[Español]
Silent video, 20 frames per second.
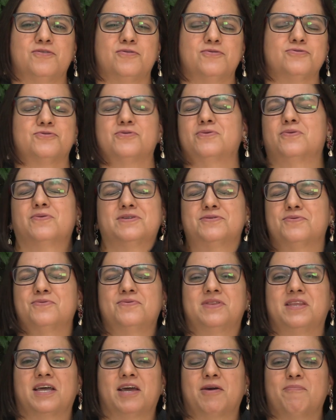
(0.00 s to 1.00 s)
no solo es
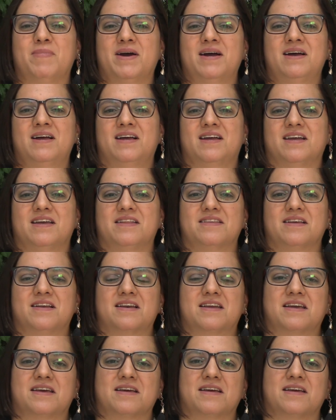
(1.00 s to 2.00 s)
un tema en
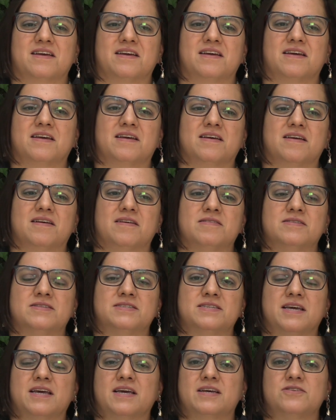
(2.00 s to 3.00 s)
el que
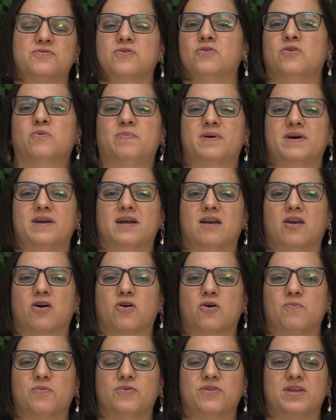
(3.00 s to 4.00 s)
sea solo para la
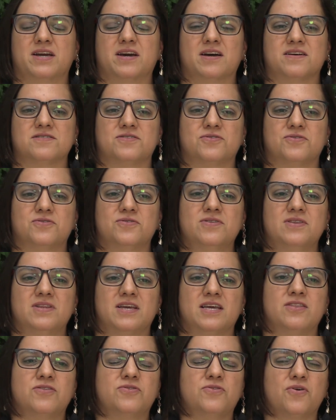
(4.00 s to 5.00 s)
comunicación.
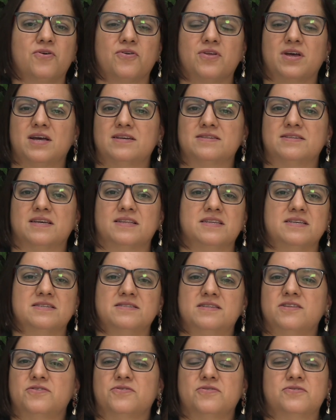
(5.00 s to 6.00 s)
En todas, en
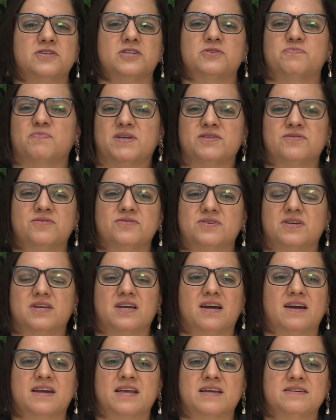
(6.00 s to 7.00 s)
distintos espacios y
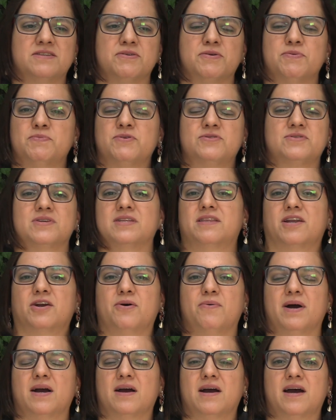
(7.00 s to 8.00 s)
áreas debemos de
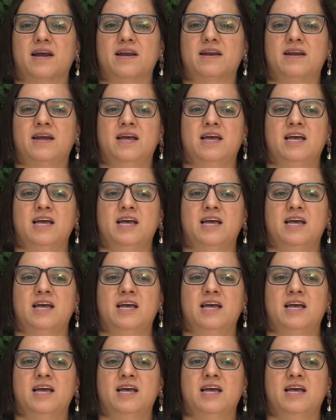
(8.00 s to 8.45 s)
trabajar